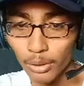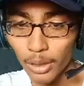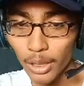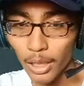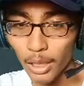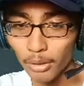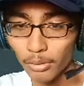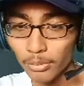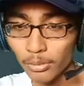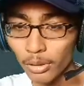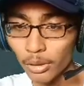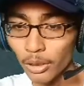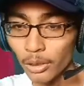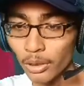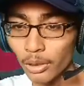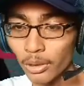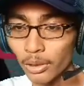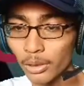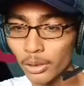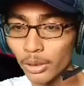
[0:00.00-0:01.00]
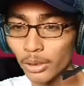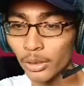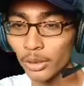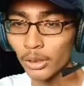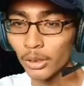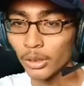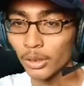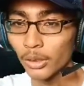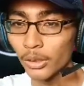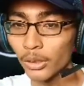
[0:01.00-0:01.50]
ya Allah
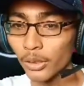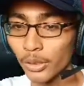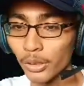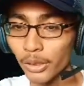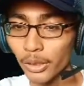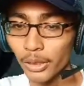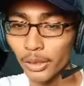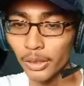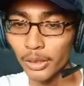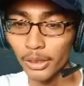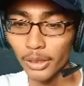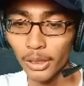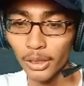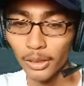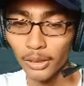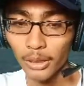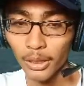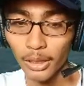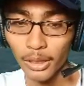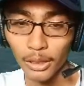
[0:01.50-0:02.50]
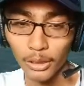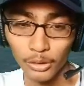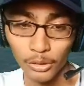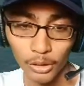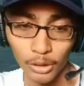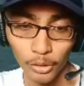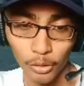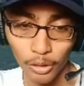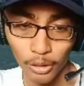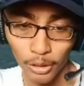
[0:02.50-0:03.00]
oke okay, ini dia ya
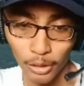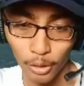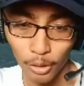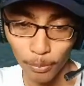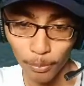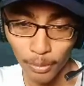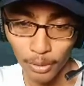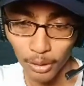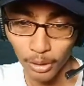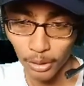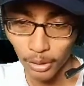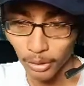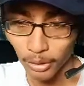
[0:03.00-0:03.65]
langsung itu ada nomor